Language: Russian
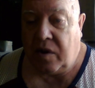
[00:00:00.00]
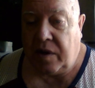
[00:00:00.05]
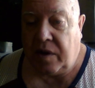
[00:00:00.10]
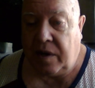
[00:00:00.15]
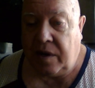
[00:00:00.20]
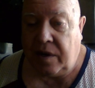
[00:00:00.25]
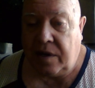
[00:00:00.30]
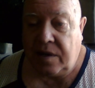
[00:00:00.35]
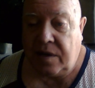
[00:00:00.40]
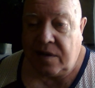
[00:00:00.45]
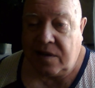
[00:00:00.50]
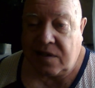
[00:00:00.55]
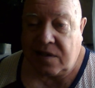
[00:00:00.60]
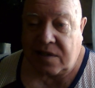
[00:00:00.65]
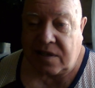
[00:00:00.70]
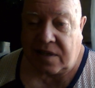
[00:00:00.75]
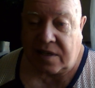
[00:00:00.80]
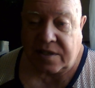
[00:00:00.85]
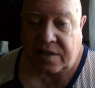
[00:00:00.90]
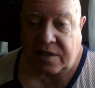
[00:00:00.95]
И
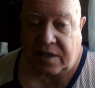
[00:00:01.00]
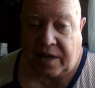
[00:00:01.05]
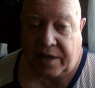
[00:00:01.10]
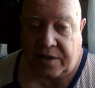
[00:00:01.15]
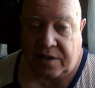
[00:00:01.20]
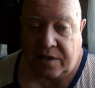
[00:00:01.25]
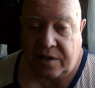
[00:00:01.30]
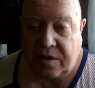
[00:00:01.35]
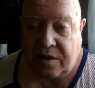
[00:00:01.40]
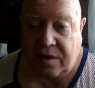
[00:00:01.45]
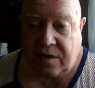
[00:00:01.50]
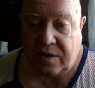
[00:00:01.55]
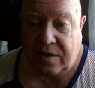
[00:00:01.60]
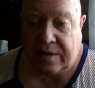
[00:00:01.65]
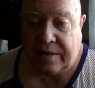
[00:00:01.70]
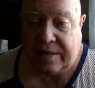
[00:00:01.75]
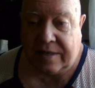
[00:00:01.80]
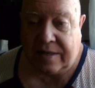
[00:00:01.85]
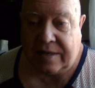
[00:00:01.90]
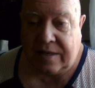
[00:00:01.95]
сказать,
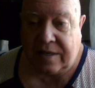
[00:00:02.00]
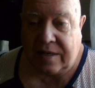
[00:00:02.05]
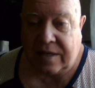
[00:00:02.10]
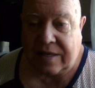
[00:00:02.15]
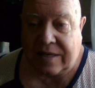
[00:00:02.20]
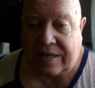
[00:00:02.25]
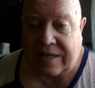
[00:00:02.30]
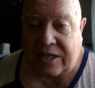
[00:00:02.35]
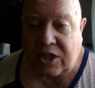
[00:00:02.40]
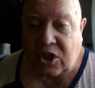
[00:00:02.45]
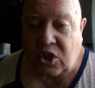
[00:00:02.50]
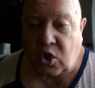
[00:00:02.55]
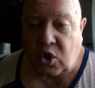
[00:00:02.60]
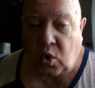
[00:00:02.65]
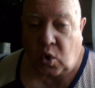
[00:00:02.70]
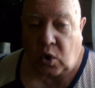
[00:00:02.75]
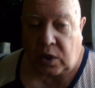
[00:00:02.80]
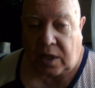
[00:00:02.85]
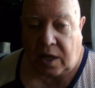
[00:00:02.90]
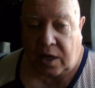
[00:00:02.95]

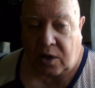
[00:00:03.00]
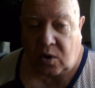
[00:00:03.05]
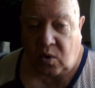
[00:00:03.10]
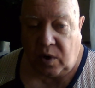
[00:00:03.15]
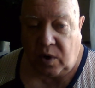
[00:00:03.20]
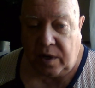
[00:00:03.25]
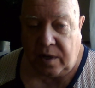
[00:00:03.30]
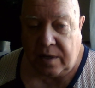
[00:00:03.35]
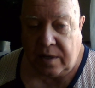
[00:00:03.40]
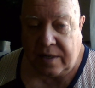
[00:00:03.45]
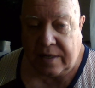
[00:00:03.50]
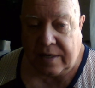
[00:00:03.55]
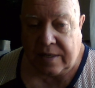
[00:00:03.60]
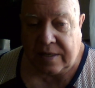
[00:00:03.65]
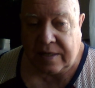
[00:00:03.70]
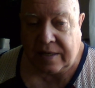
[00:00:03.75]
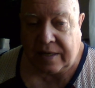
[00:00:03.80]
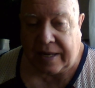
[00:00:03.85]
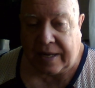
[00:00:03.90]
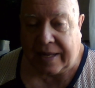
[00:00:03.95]
кто такой
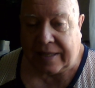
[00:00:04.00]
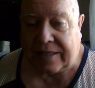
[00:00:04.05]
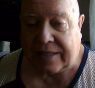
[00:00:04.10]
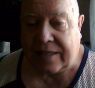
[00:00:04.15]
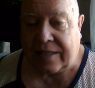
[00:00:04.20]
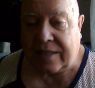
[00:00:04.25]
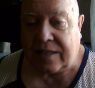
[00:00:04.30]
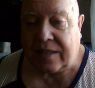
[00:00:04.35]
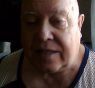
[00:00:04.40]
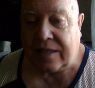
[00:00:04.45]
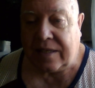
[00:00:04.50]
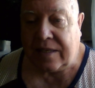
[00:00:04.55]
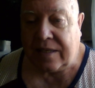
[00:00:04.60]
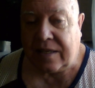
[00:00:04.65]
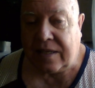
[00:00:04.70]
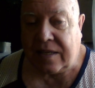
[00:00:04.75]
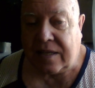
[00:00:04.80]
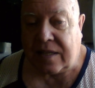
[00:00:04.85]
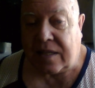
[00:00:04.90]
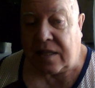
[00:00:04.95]
этот
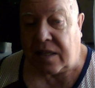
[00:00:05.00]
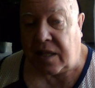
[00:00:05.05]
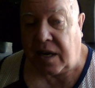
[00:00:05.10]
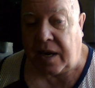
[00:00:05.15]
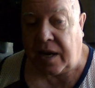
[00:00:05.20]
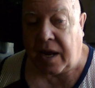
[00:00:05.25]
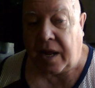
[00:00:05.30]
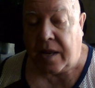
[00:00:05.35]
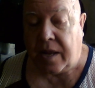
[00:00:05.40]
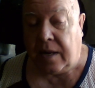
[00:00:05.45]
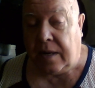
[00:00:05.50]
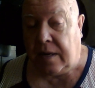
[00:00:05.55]
дрянь.